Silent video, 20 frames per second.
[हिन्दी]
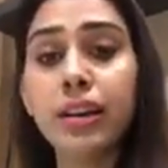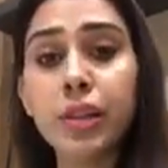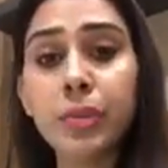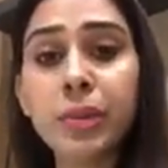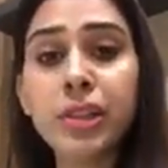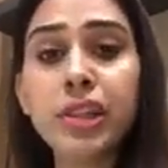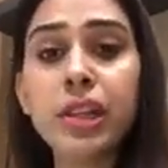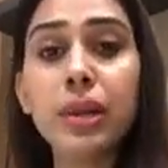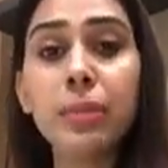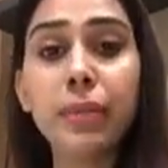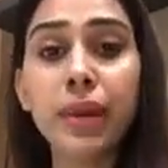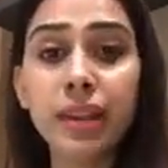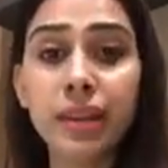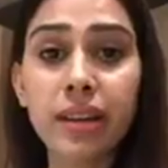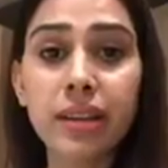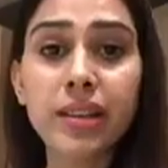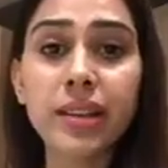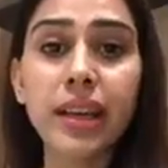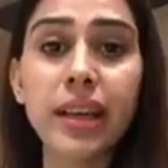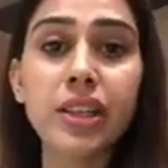स्पेशली uh,
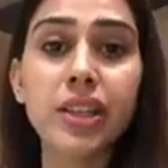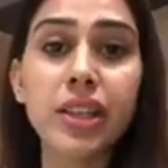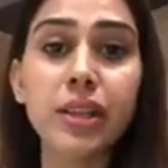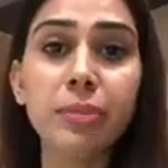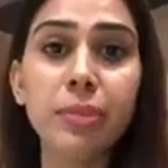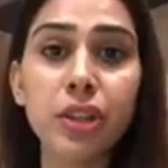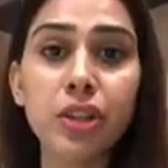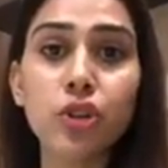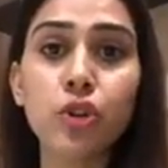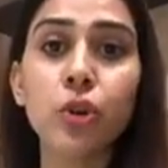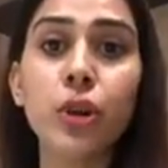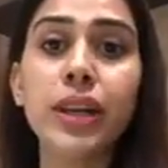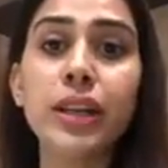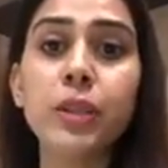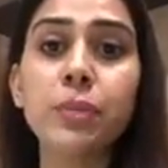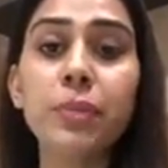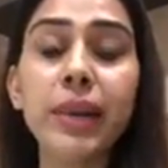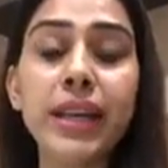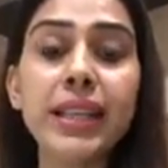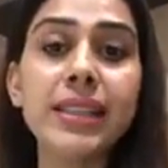मदर्स के जिन बच्चों के
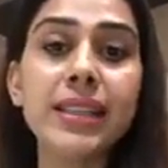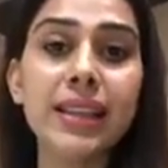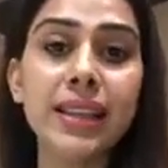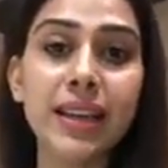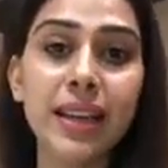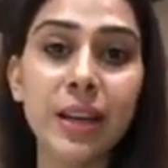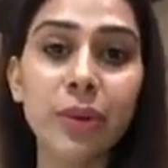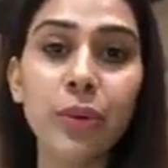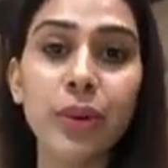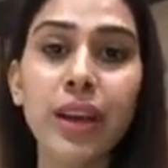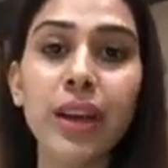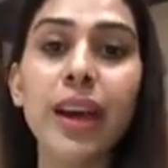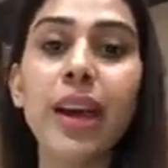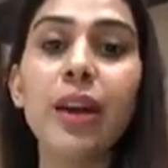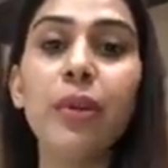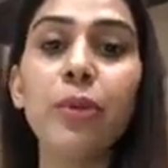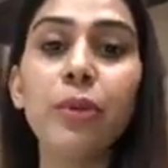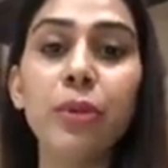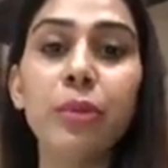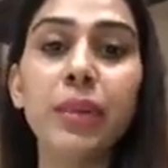स्पेक्स लगे हुए हैं
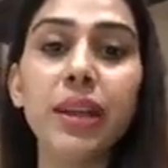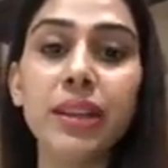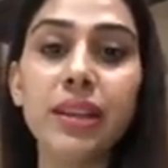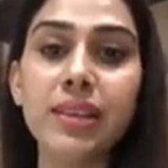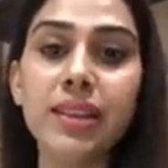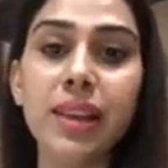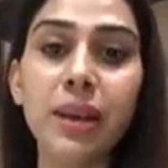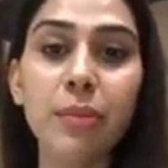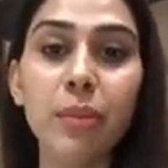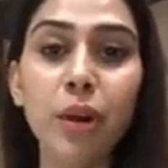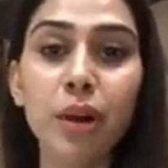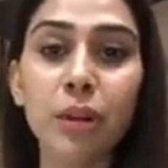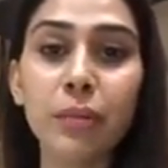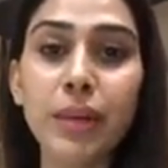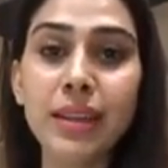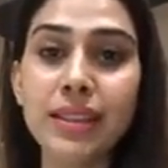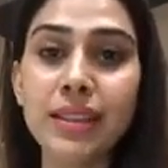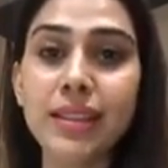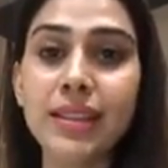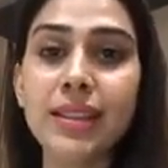उन मदर्स के बहुत
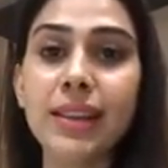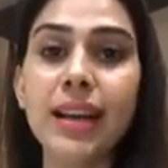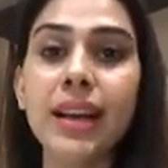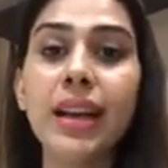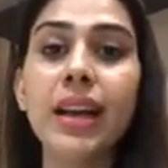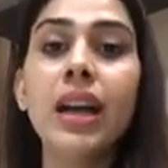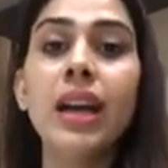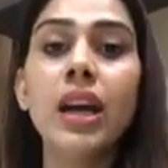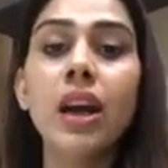मैसेजेस आए